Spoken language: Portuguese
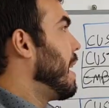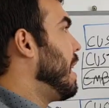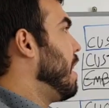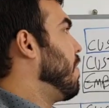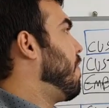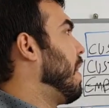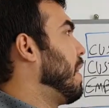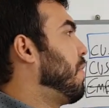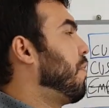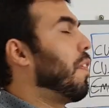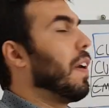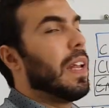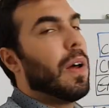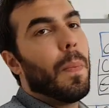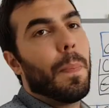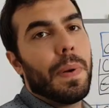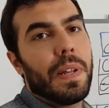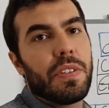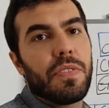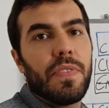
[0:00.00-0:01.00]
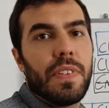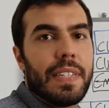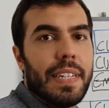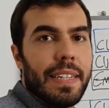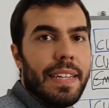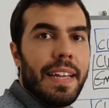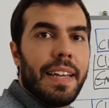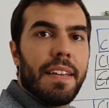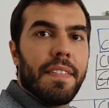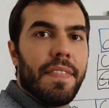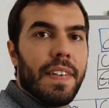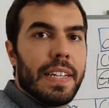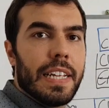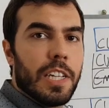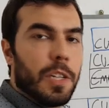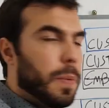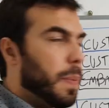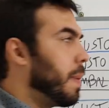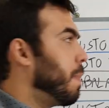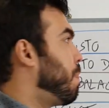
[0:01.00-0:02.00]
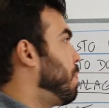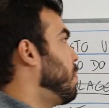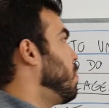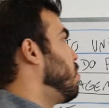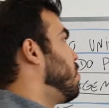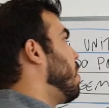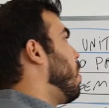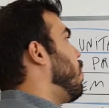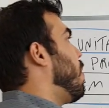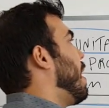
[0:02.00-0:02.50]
Ele vai te falar o preço que você tem que vender esse produto a um